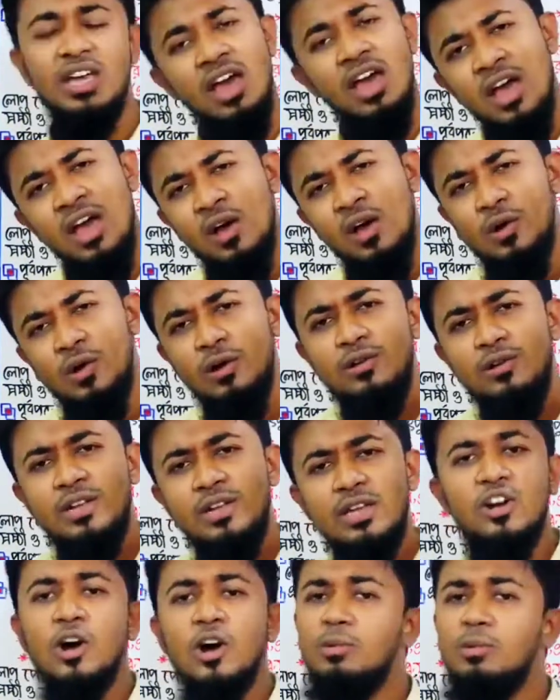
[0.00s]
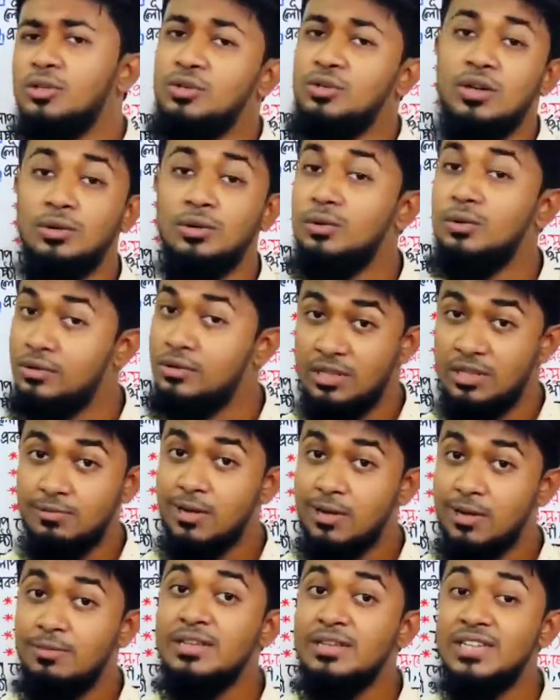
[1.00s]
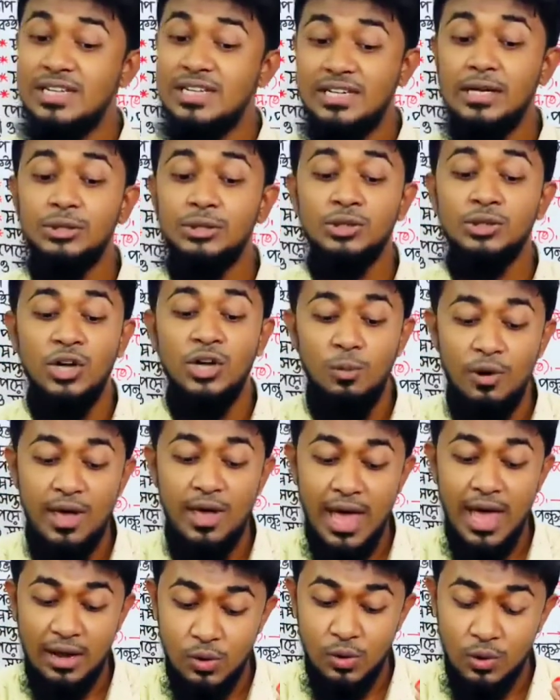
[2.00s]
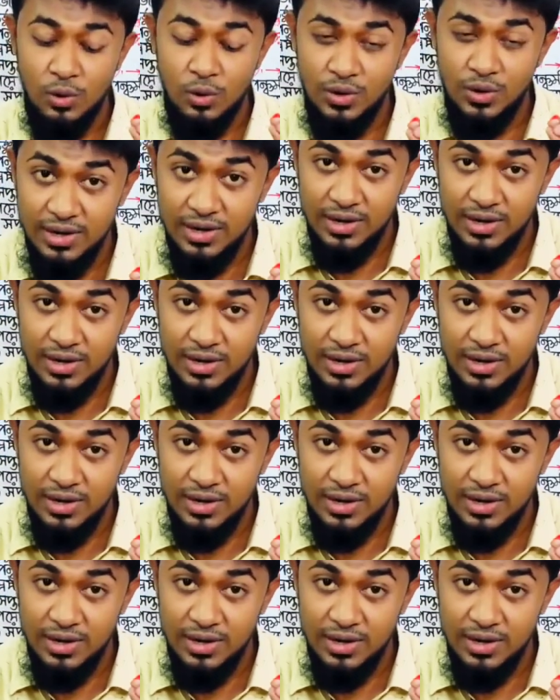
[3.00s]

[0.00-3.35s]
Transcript: ওগুলো নিয়ে গবেষণা করতে পারবে যেটা সময় এখন না